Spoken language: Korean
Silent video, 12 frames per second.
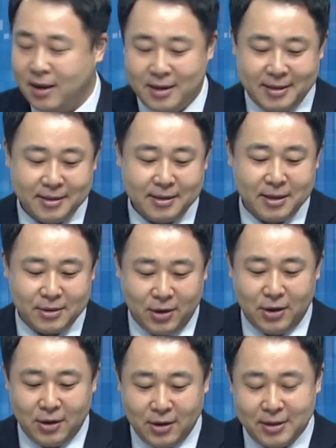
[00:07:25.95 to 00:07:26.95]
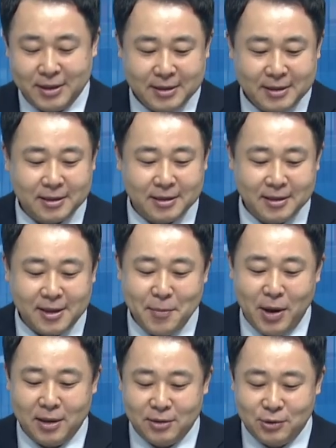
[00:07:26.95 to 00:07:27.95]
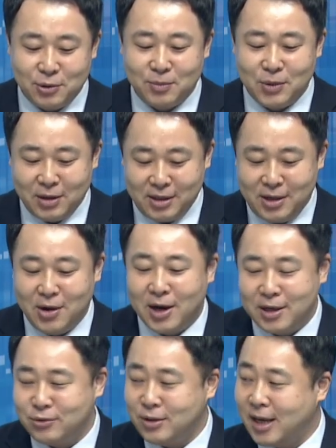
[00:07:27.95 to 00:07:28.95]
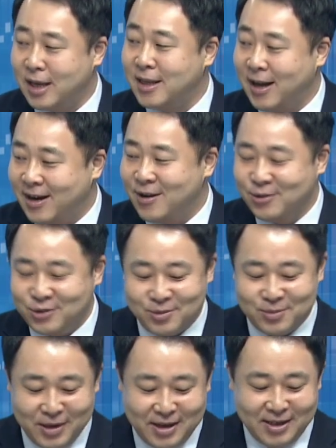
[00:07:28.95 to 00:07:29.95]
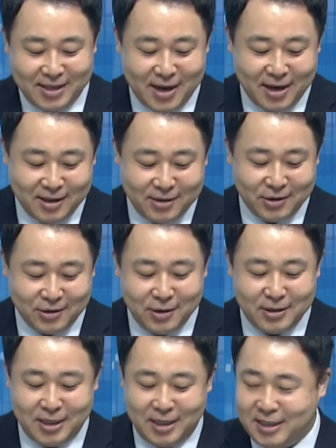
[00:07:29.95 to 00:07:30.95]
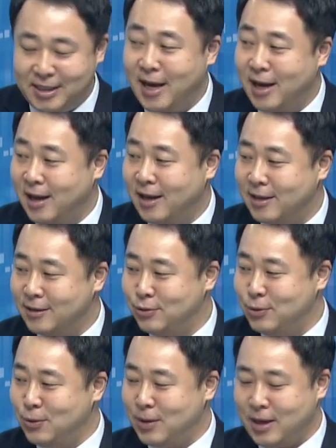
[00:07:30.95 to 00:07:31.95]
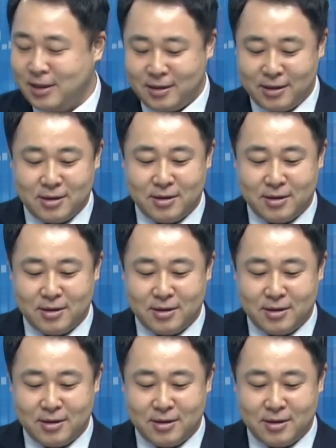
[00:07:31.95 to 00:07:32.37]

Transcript: 음. 그래서 그 테마는 좀 더 이어갈 수 있겠다라고 좀 생각이 들어서 이제 이제야 수호라는